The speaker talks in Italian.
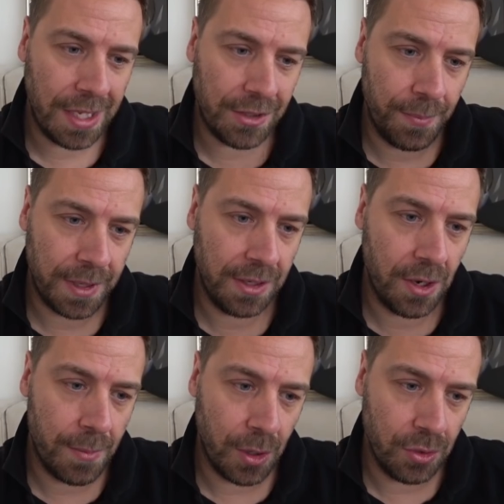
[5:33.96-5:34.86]
in
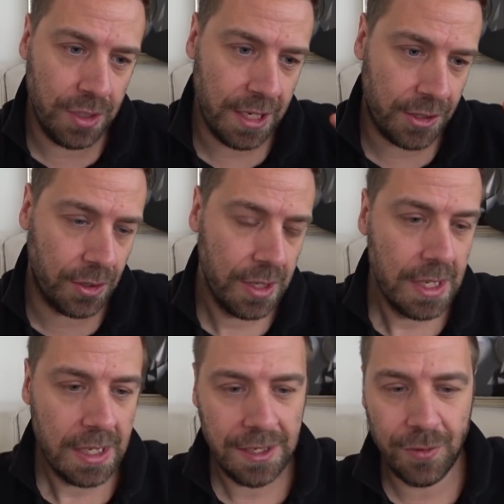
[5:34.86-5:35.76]
particolar modo dietro
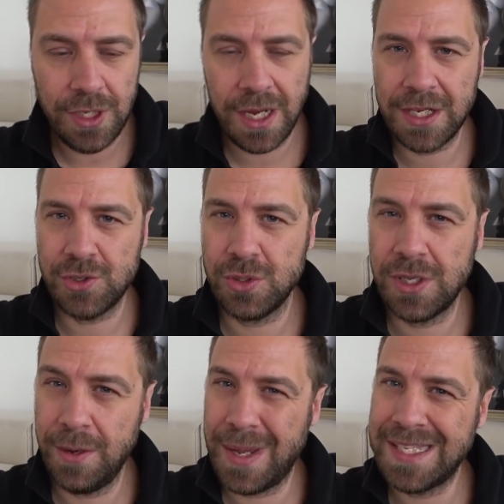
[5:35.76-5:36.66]
devo dire che sono
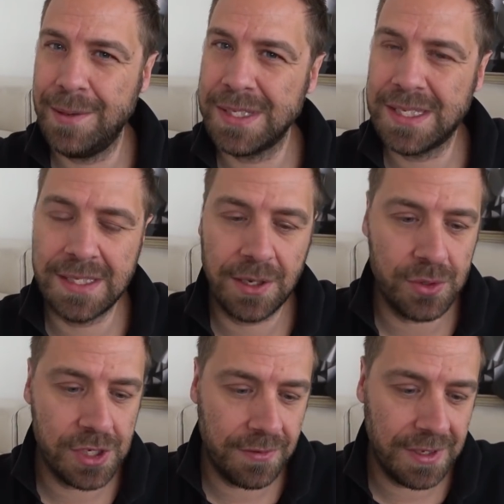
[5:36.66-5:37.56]
rimasti abbastanza
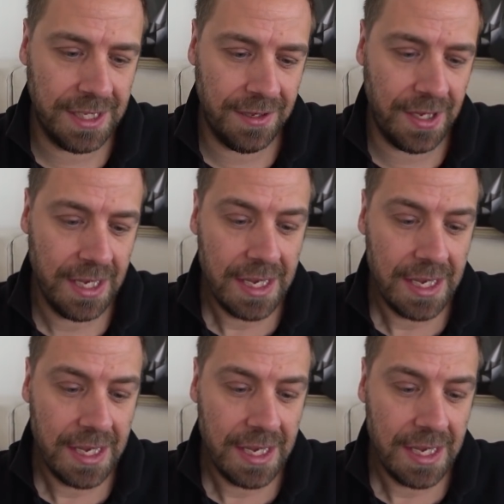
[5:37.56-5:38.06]
conservativi.